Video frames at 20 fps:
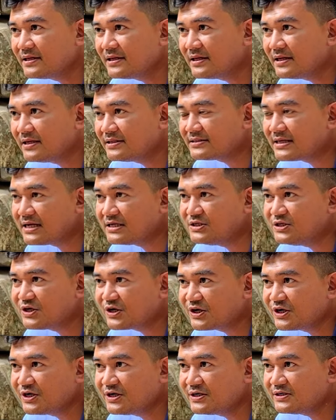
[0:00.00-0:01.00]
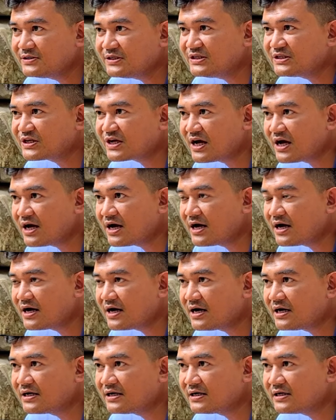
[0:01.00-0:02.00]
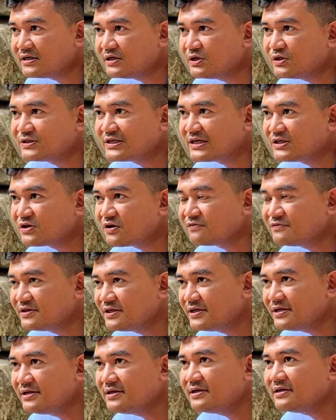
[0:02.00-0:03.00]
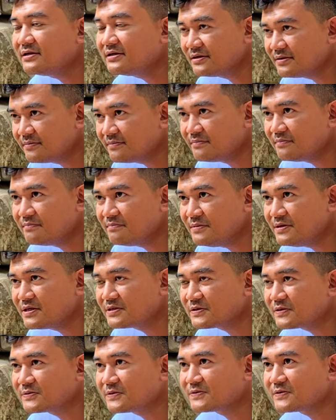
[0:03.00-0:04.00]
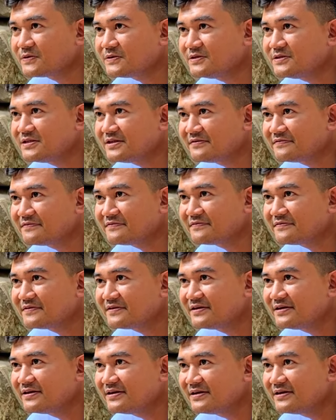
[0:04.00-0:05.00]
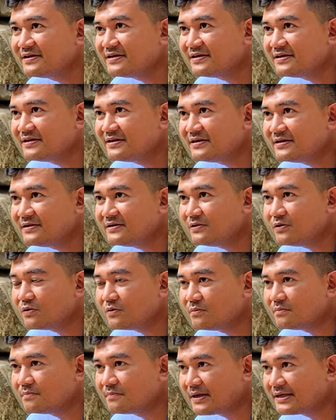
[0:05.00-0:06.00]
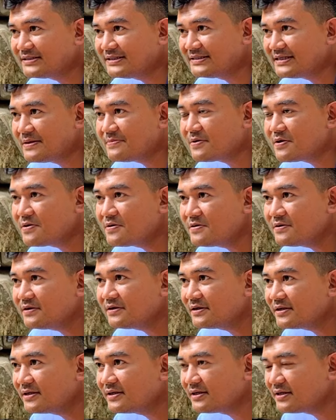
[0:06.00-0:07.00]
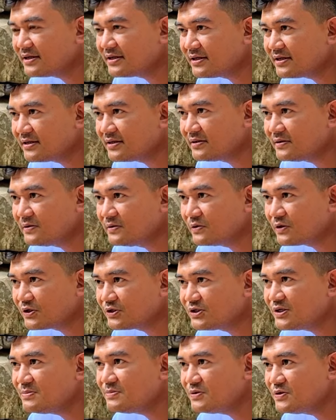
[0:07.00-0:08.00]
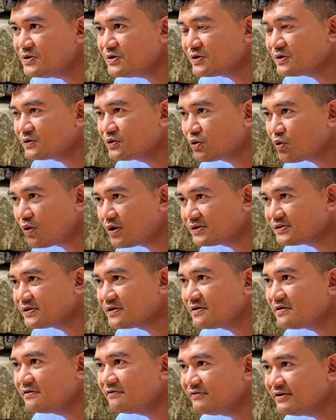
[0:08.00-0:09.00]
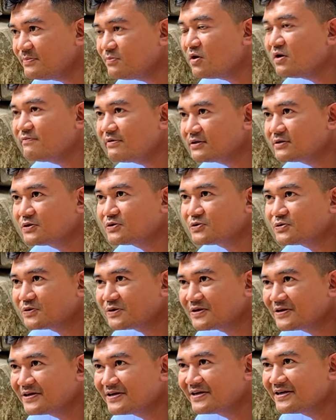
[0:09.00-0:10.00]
et ça a duré jusqu'à le 7 janvier 1979. Donc précisément, euh, le régime dure trois ans, 8 mois et 20 jours.